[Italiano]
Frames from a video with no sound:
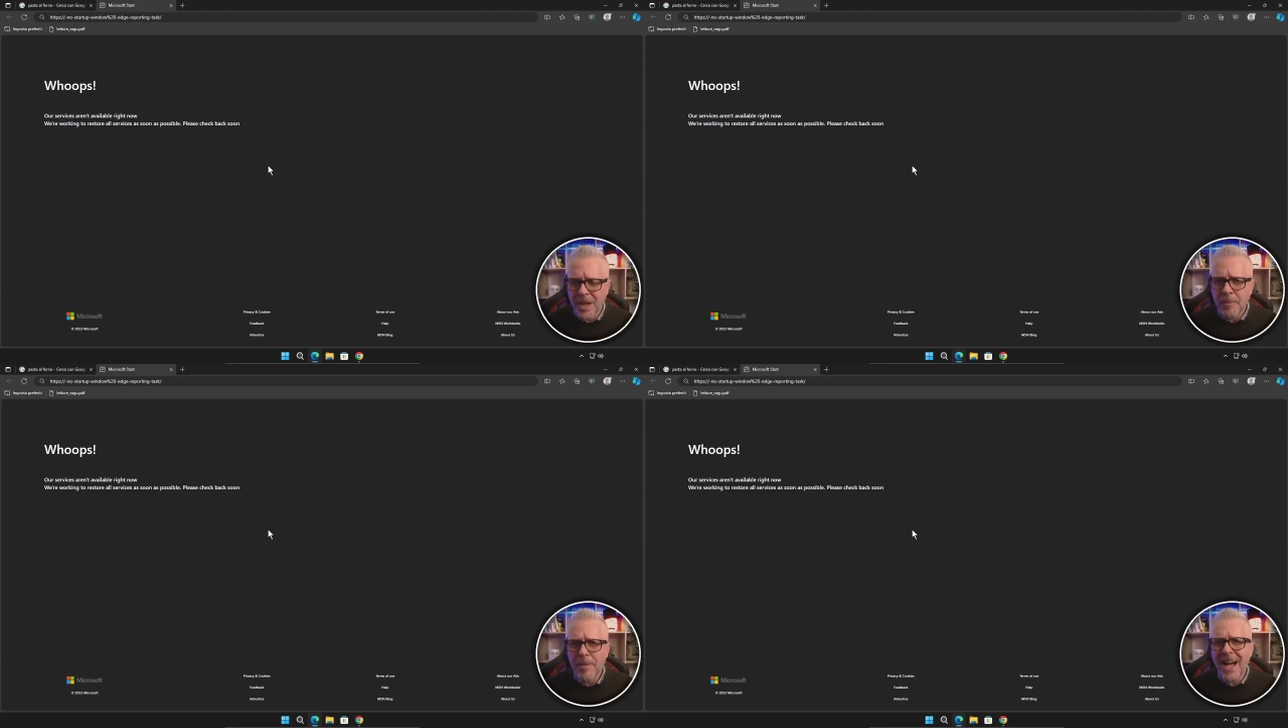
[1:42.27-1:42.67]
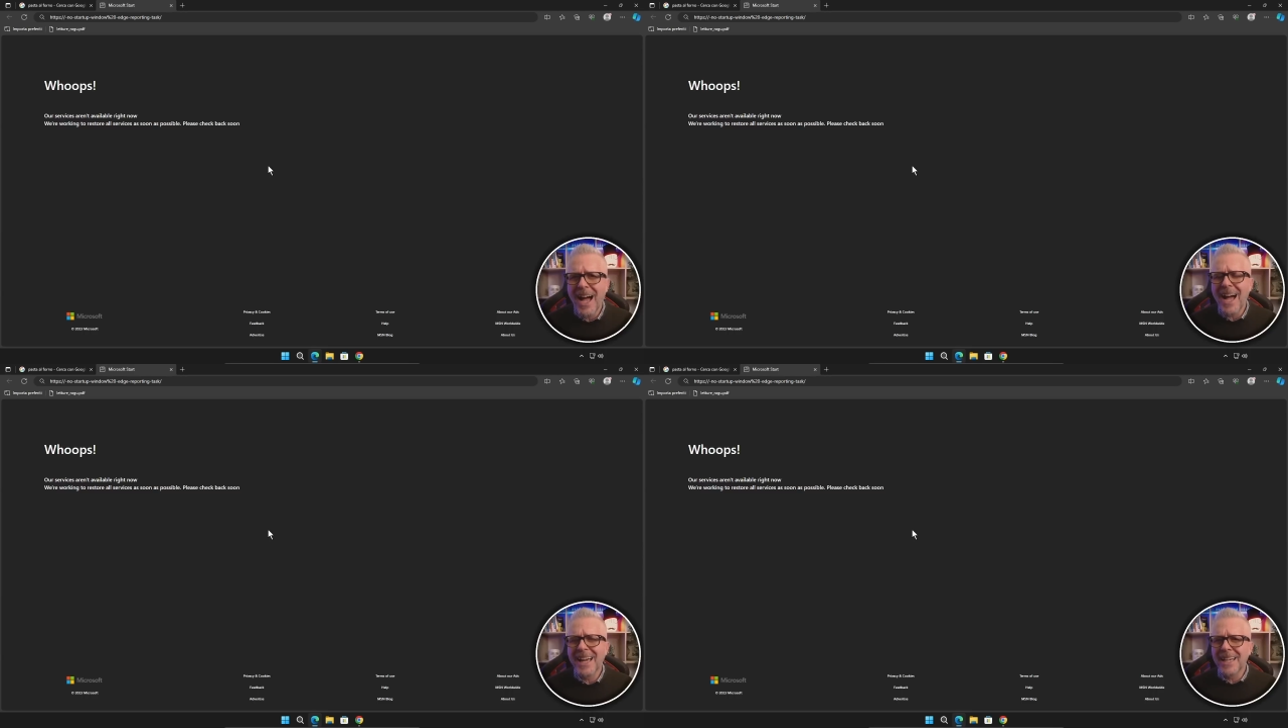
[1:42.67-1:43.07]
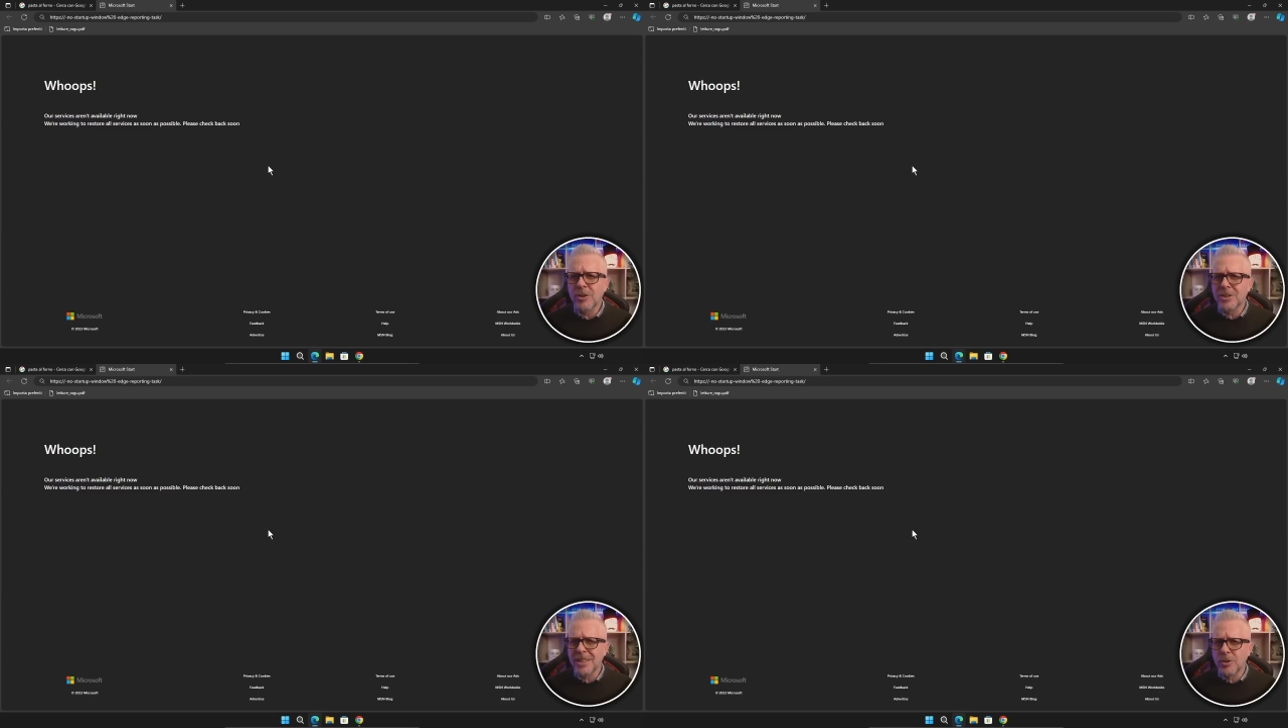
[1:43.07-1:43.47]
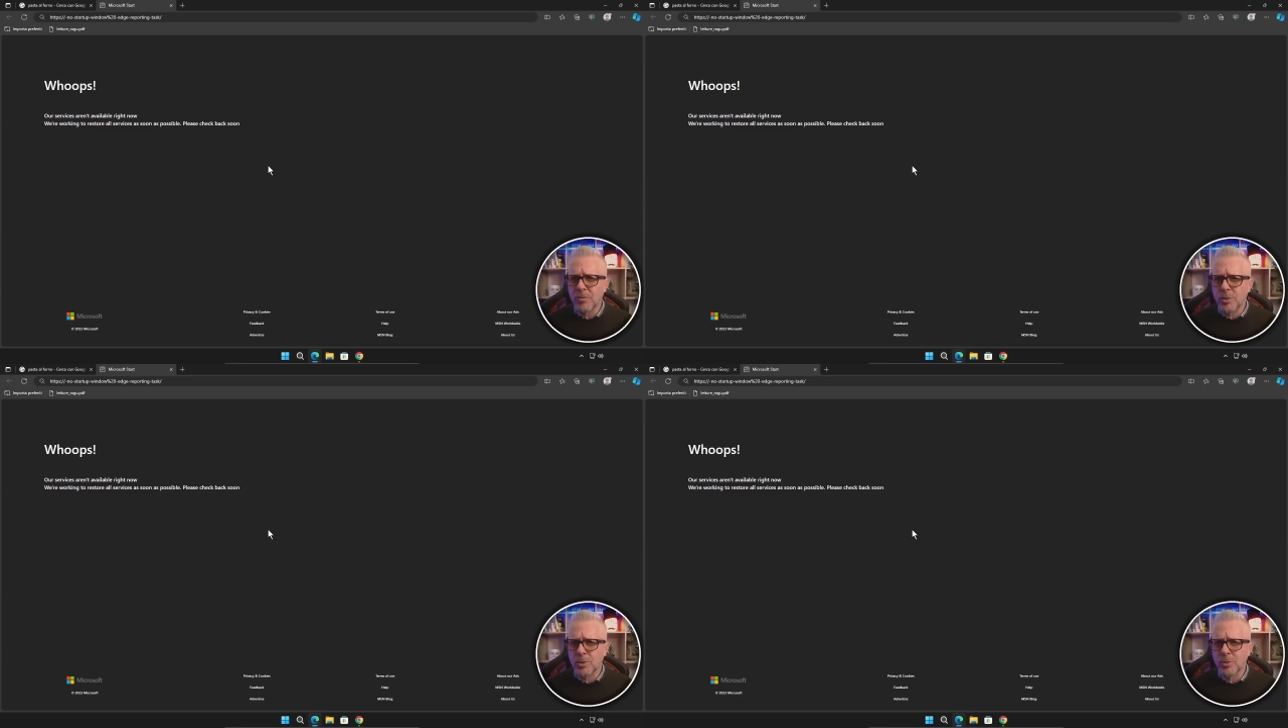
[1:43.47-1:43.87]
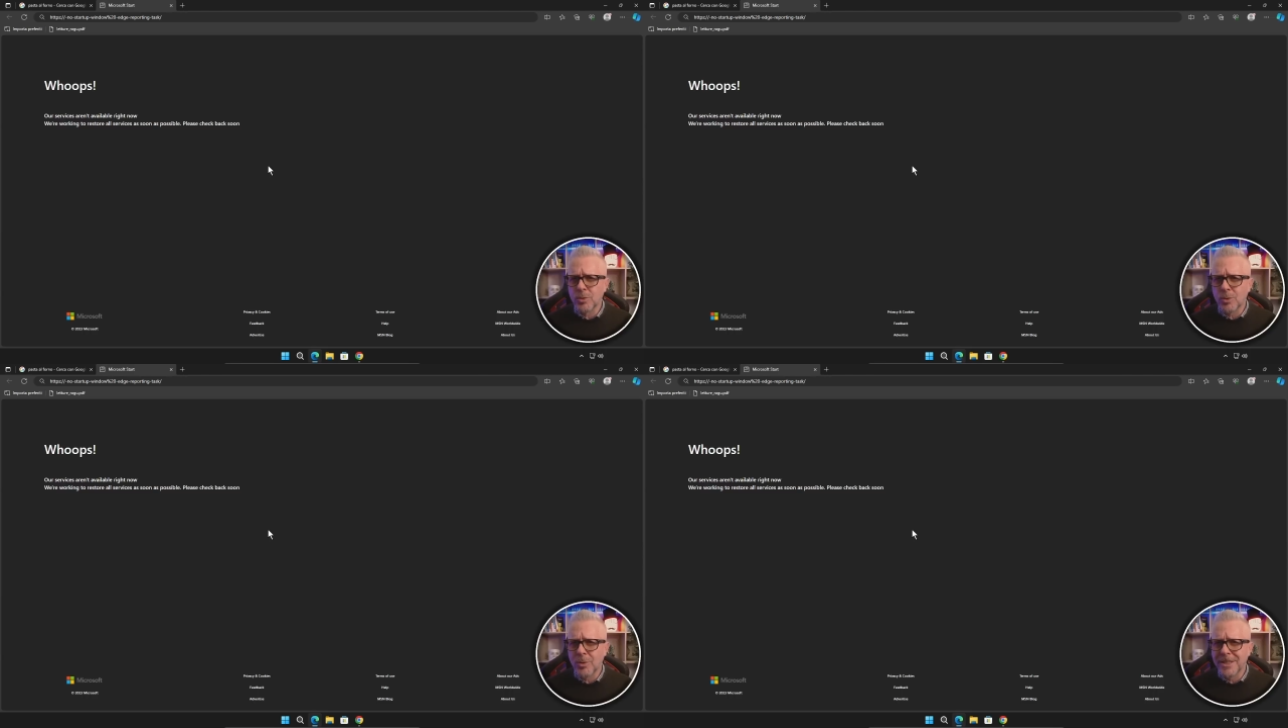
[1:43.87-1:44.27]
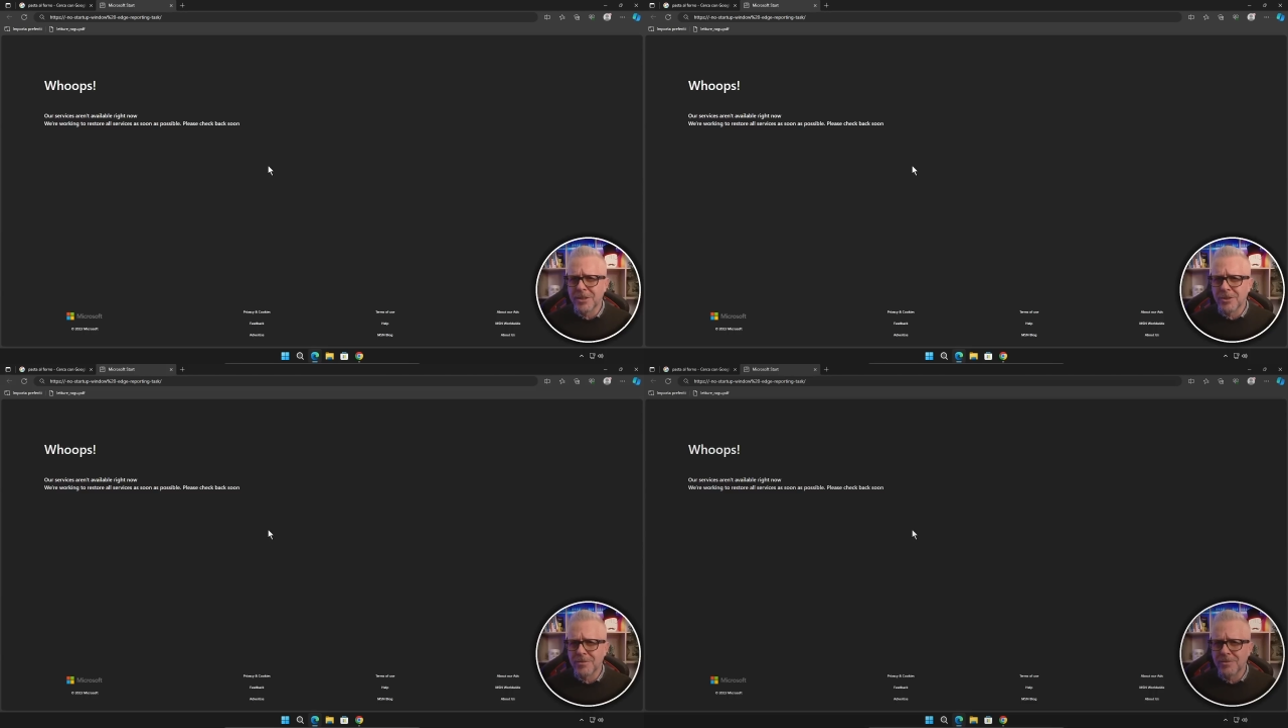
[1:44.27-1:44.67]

Ma a che cosa è dovuto tutto questo?